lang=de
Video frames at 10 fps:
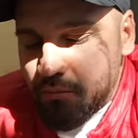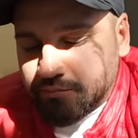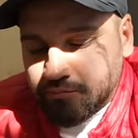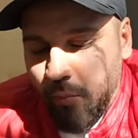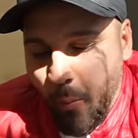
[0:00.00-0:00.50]

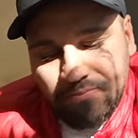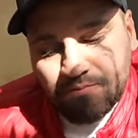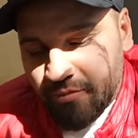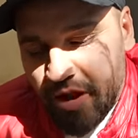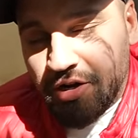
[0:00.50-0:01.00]
Geil.
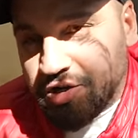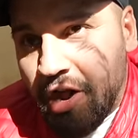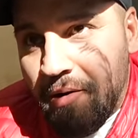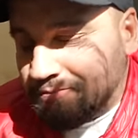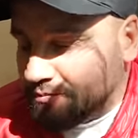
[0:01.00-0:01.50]
Wie immer.
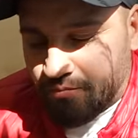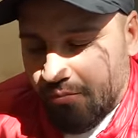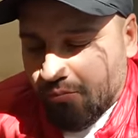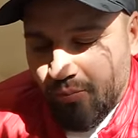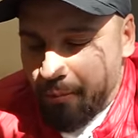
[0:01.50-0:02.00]
Geil.
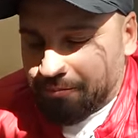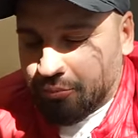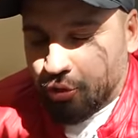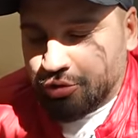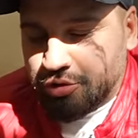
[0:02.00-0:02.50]

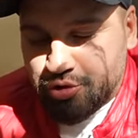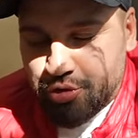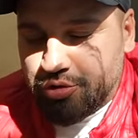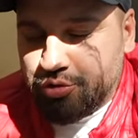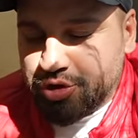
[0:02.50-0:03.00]
Brot
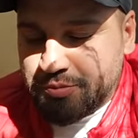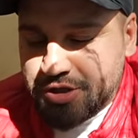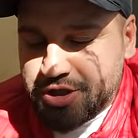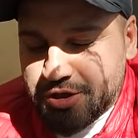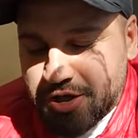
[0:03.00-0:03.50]
schön
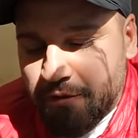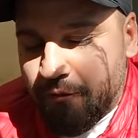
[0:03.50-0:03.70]
knusprig, innen